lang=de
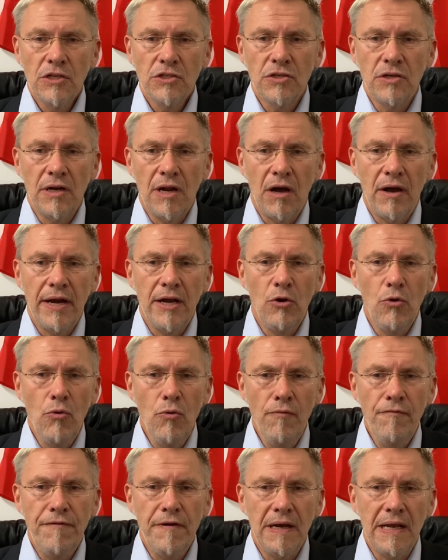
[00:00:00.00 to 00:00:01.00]
sondern auch eine
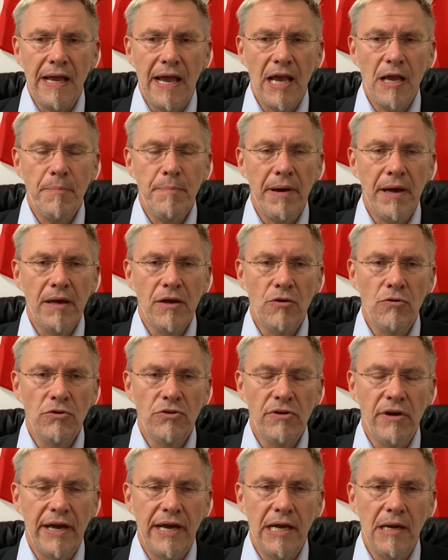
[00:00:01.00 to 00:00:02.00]
unvergleichbare
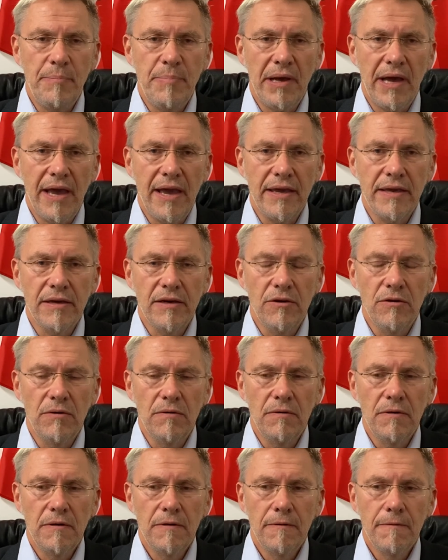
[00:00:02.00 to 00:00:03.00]
kulturelle Bereicherung.